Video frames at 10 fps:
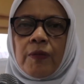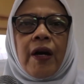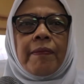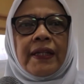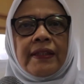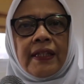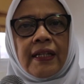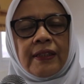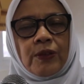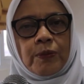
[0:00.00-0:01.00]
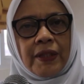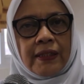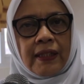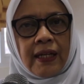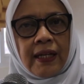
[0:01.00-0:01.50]
Muhammadiyah di
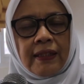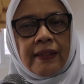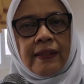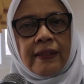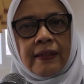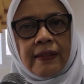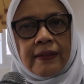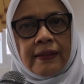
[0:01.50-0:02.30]
Sumatera uh,